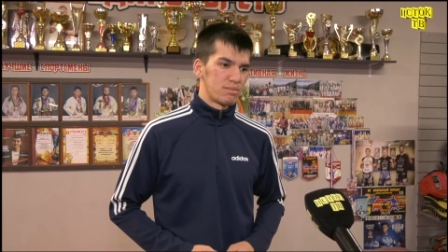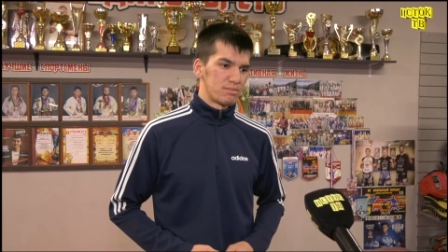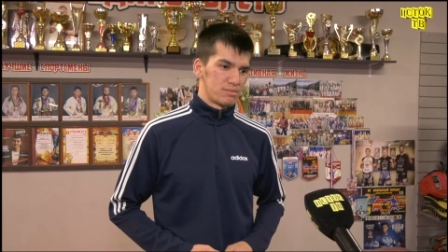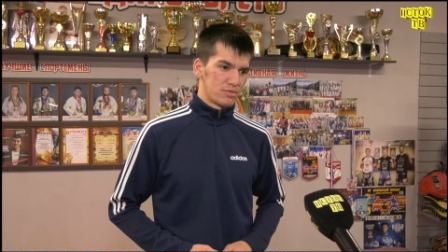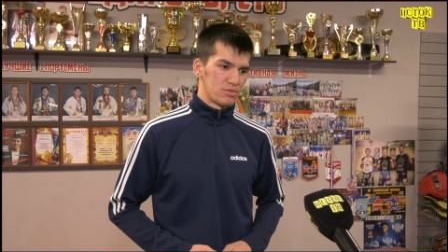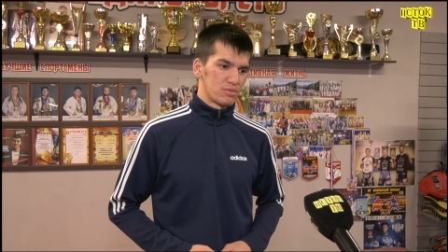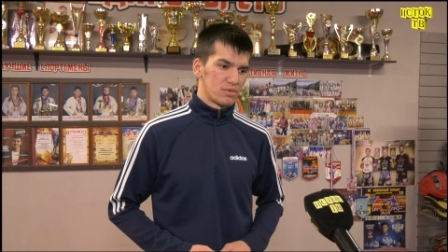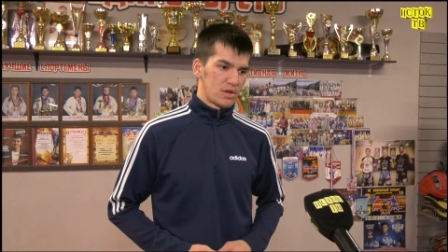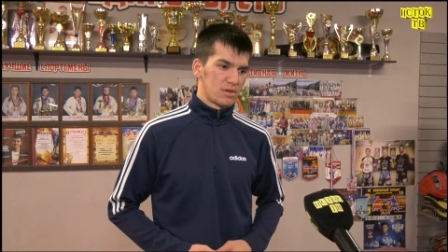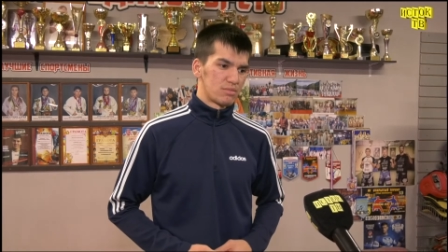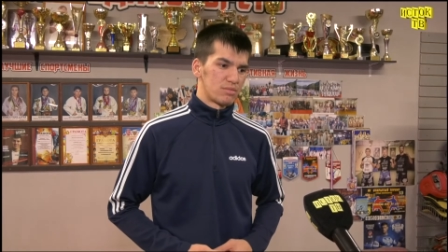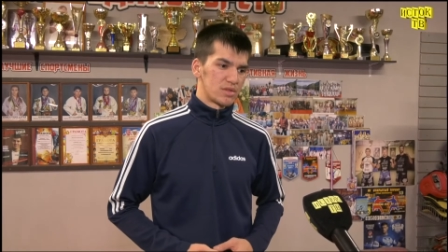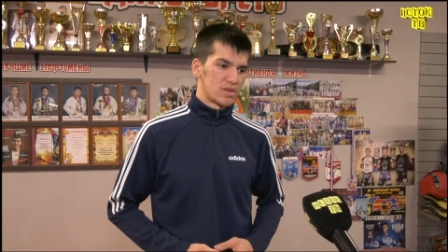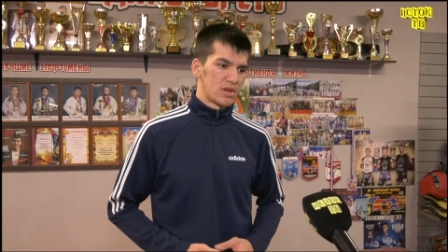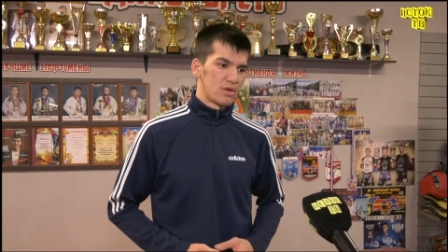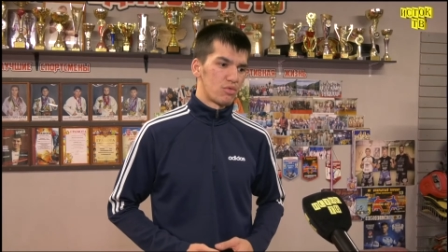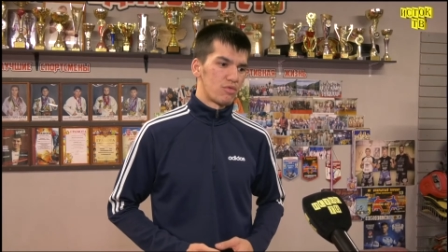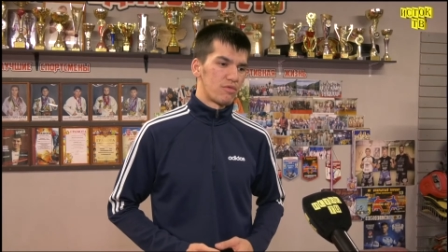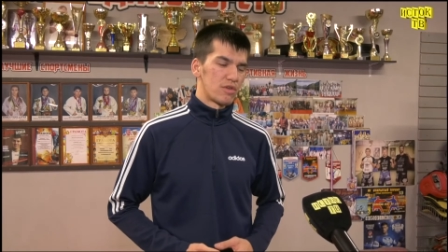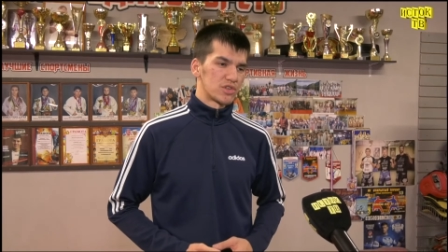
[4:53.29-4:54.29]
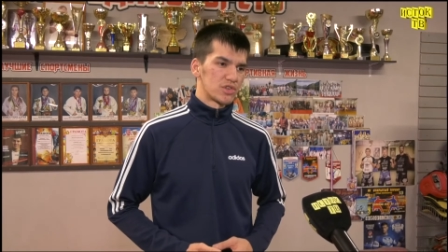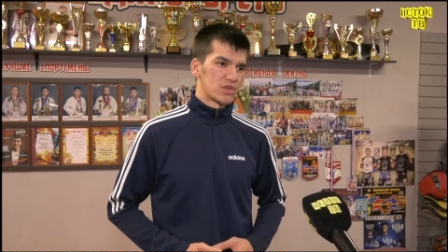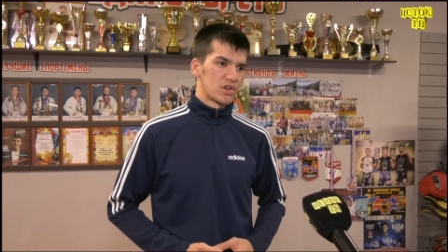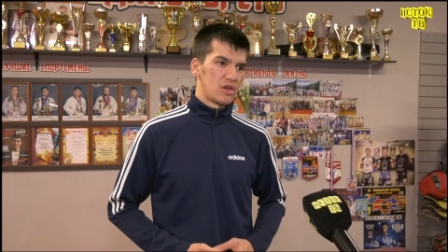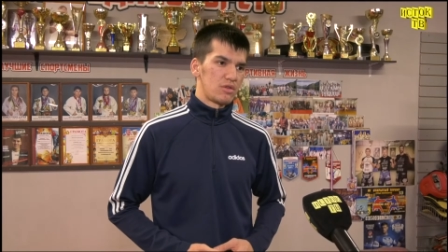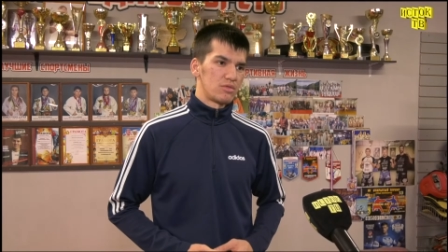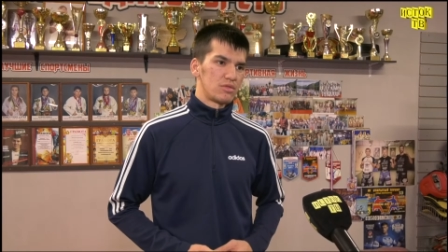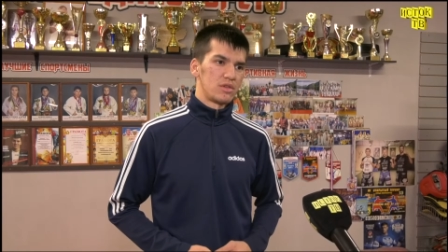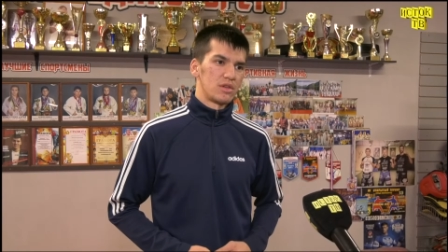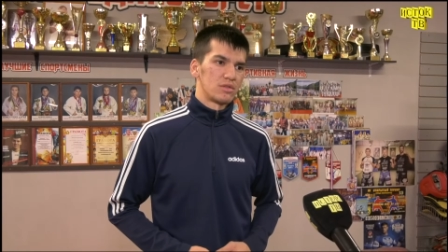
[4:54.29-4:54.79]
ну, как бы так
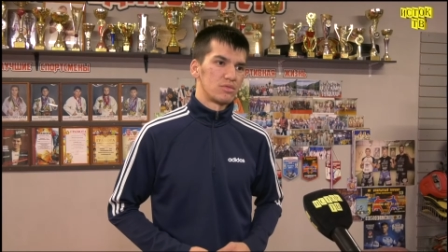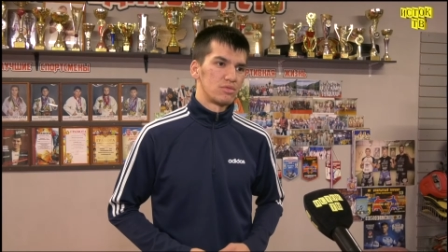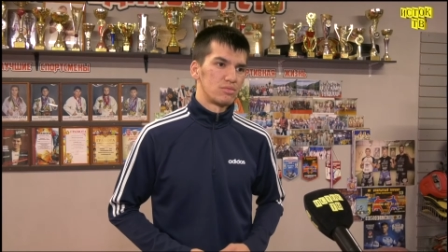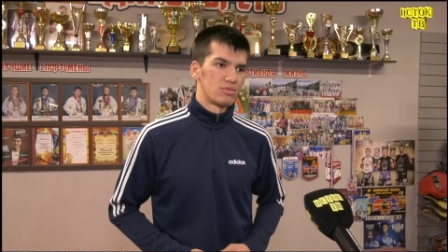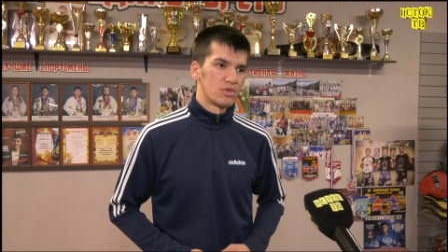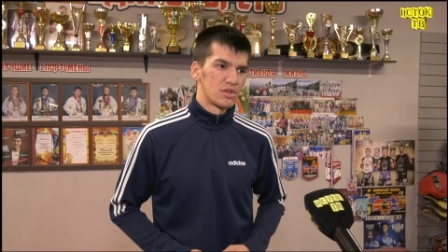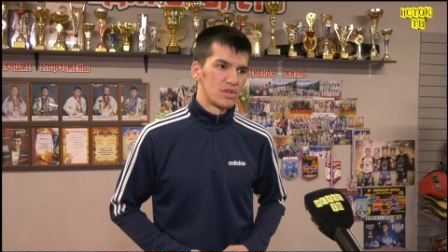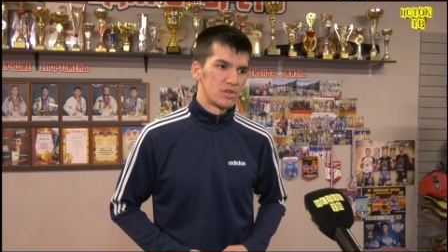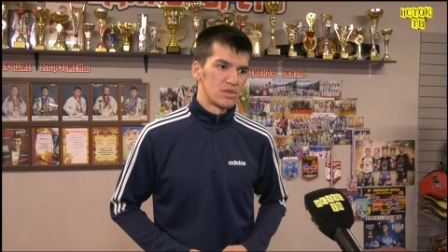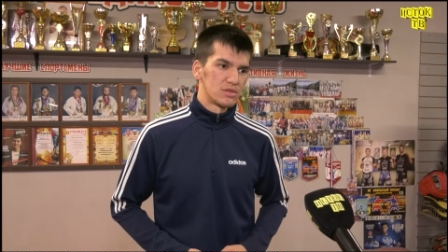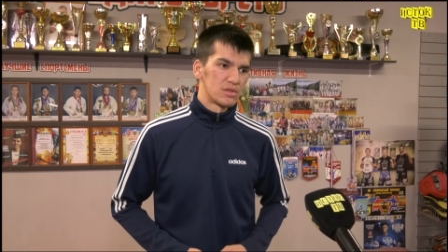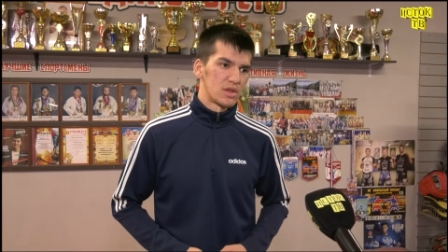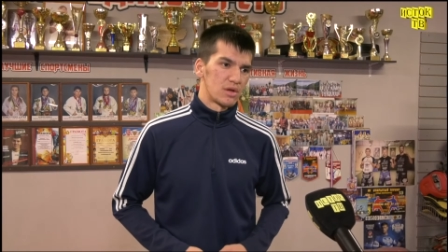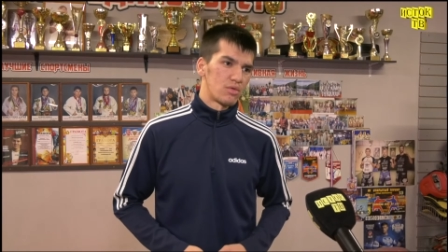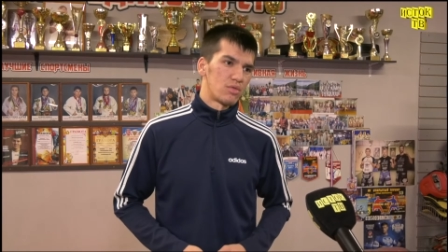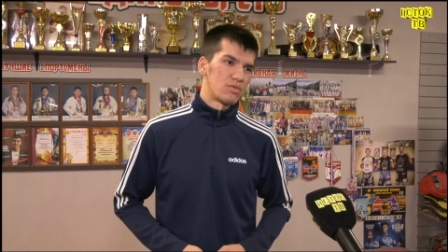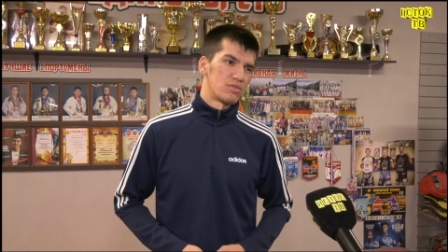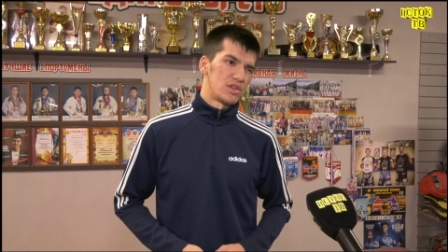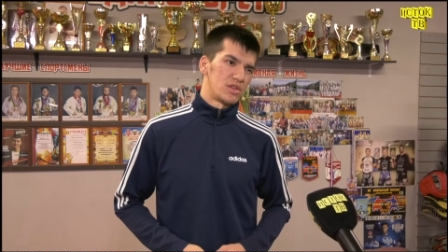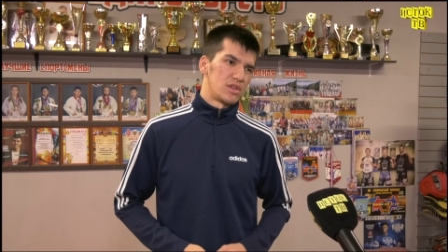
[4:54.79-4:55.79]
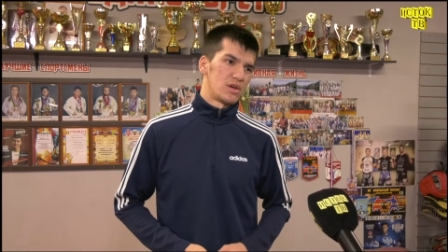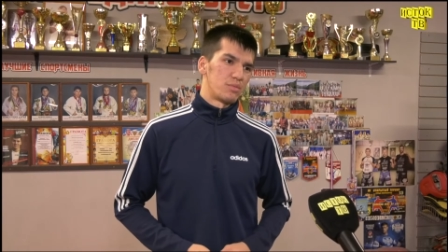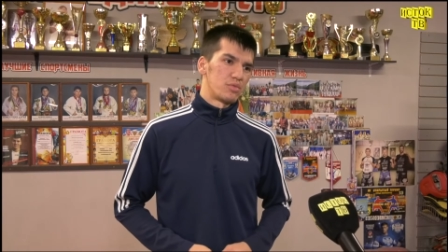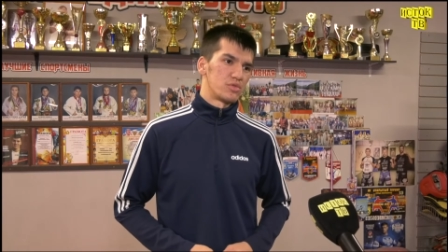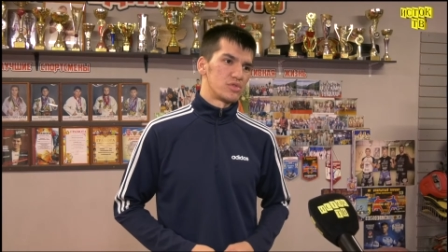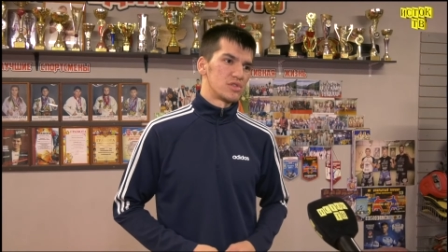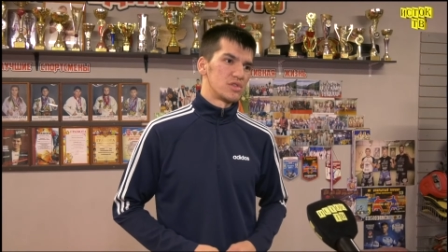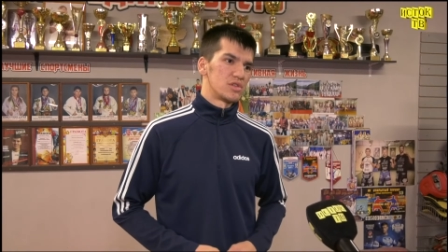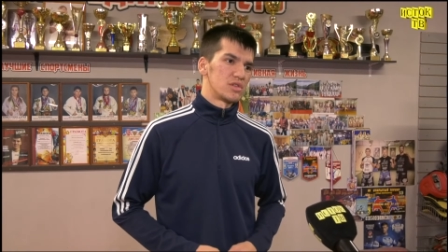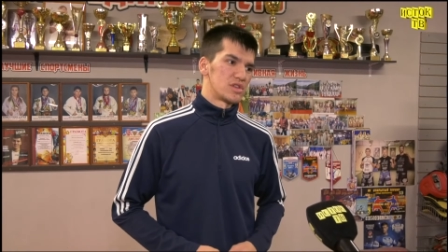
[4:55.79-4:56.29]
уважают, я думаю, они такого не
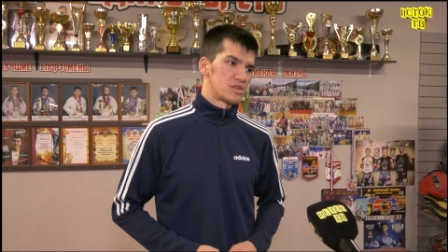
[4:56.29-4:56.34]
допустят.